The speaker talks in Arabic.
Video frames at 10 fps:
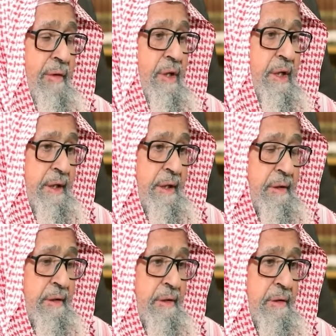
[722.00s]
قبله
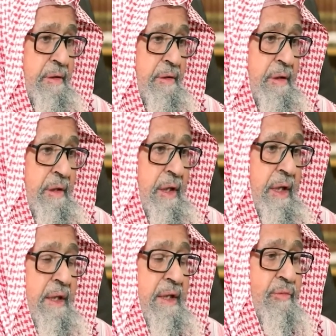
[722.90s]

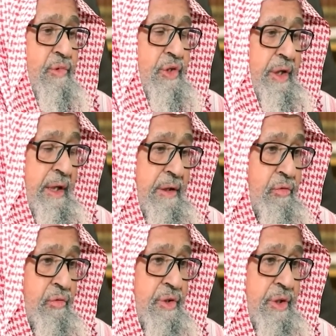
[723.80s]
عليهم الصلاة
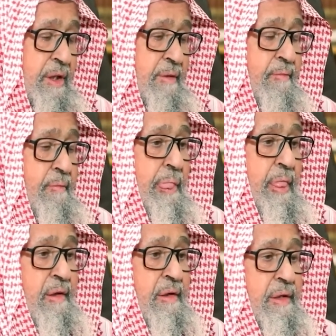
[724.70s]
والسلام
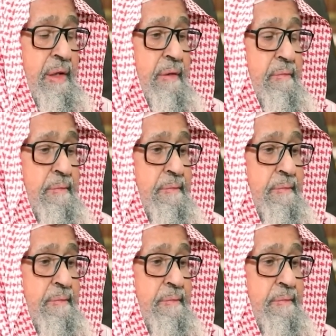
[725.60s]
نعم